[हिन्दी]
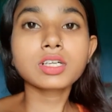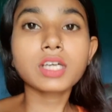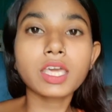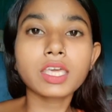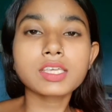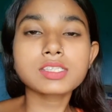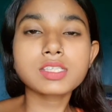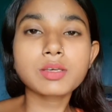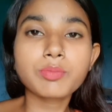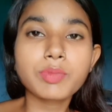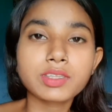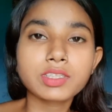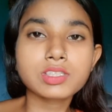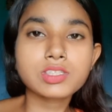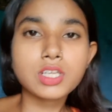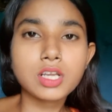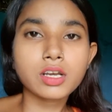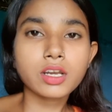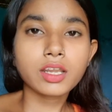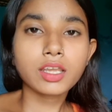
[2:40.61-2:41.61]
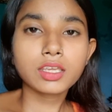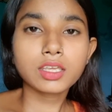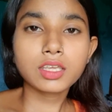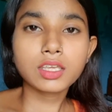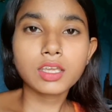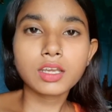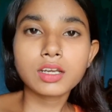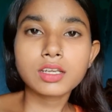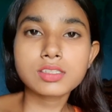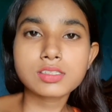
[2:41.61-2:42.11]
कहीं से पता चल रहा है
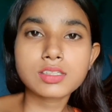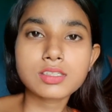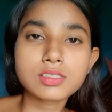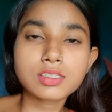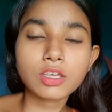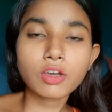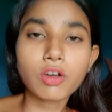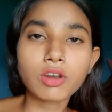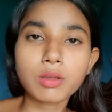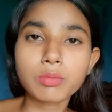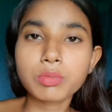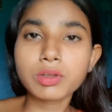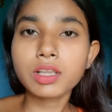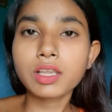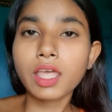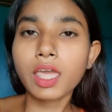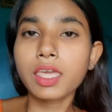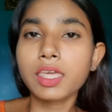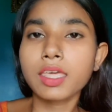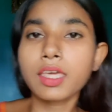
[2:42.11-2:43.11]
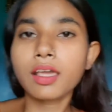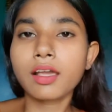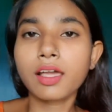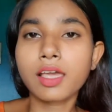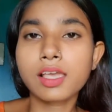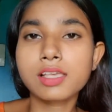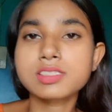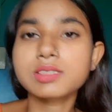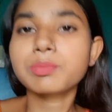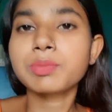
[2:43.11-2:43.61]
कि ये डिजीज़ क्योरेबल नहीं है
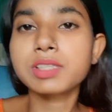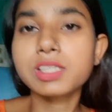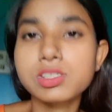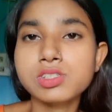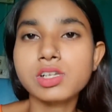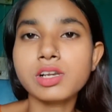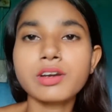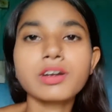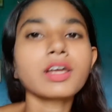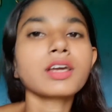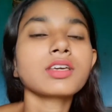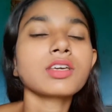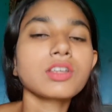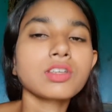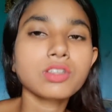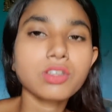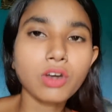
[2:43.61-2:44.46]
कहीं से पता चल रहा है कि